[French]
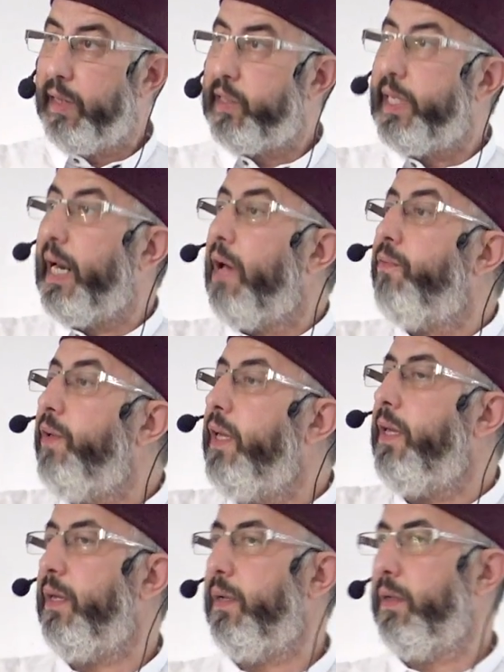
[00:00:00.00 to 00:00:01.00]
c'est la
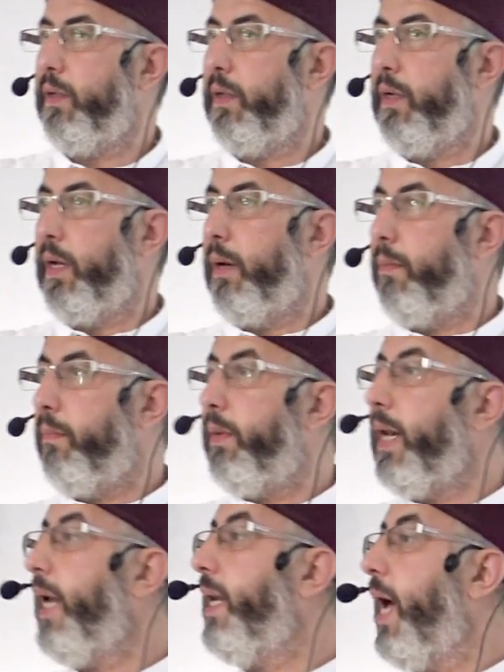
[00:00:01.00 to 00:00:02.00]
vie.
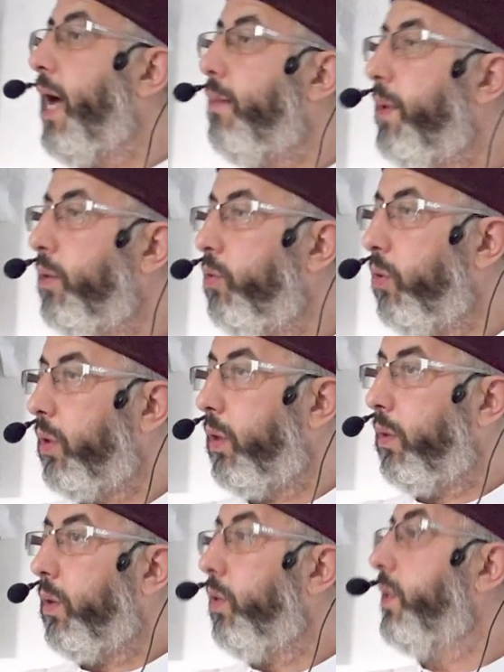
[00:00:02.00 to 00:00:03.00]

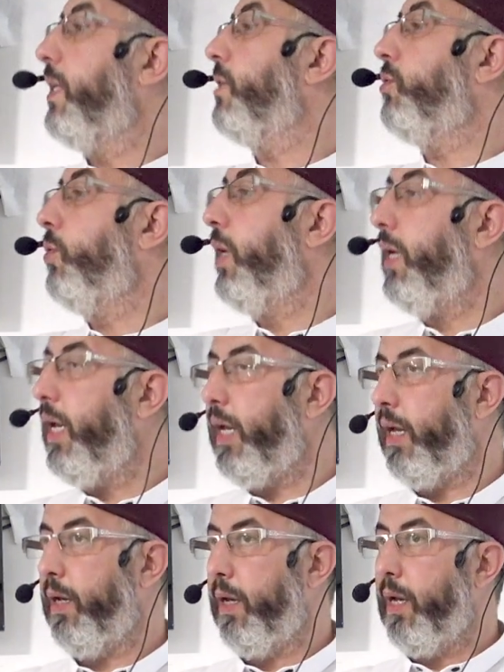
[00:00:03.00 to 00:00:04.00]
quand est-ce que tu es
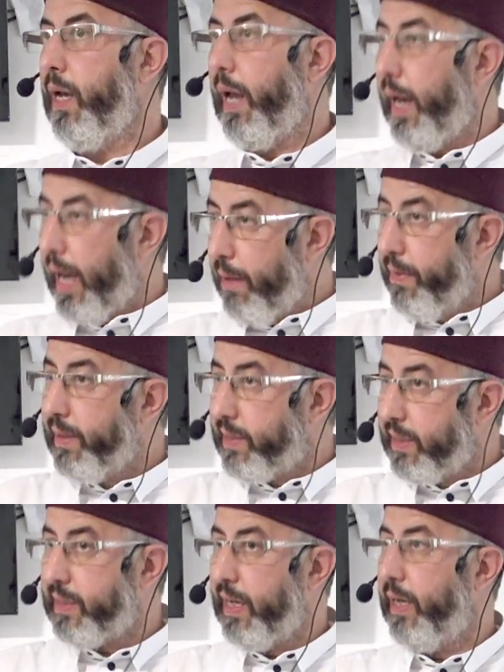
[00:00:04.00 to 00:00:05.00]
né L'Ahmed,
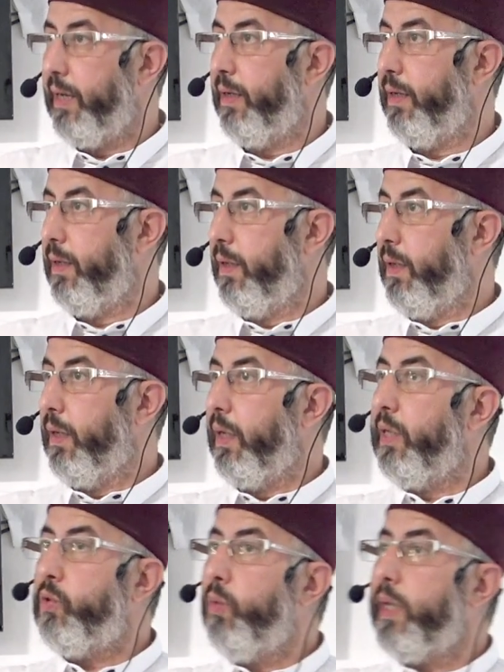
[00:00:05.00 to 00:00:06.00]
c'est ça.
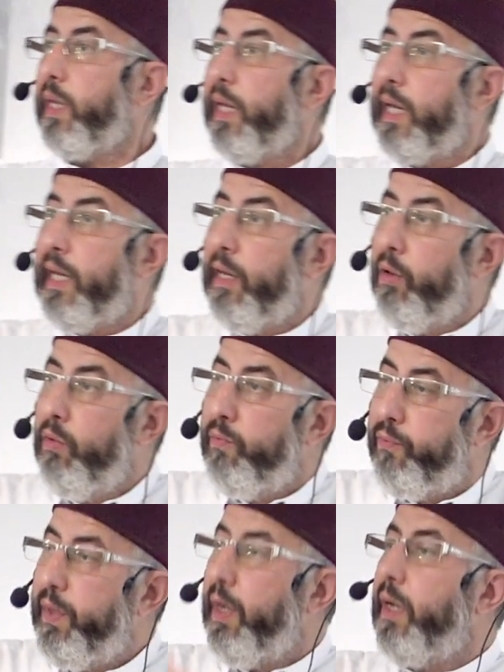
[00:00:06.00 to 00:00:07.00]
Il souhaiterait qu'il y ait une vie